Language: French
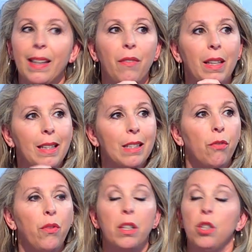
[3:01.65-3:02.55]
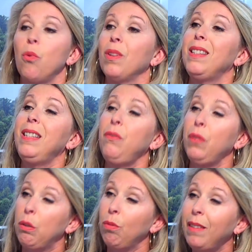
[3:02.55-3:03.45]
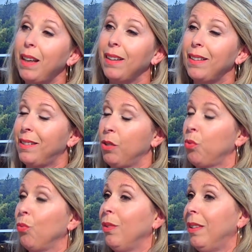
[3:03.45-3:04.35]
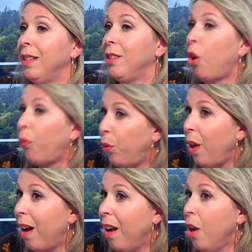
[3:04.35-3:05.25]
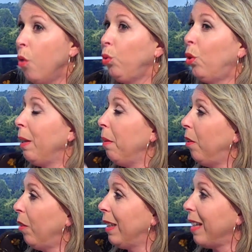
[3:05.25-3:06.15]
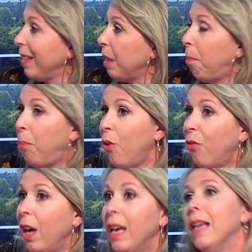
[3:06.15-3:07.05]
qu'avec des enfants qui sont en difficulté. Ce sont des orphelins ou dans les, quartiers pauvres.